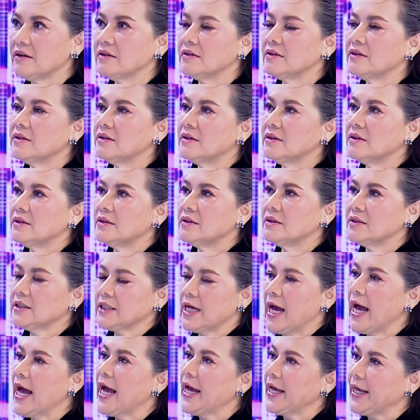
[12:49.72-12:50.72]
ครบหมด
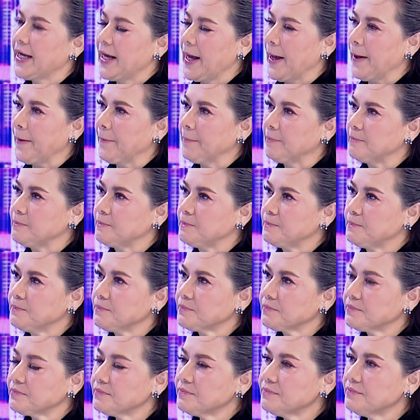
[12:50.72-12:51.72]
ใช่ค่ะเออ
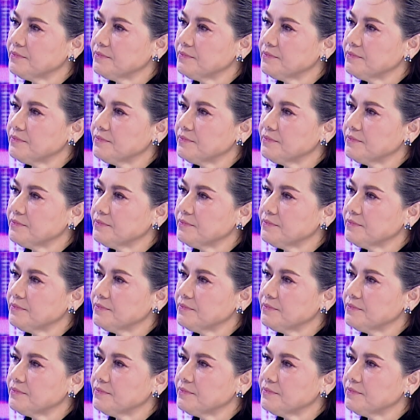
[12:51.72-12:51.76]
แล้ว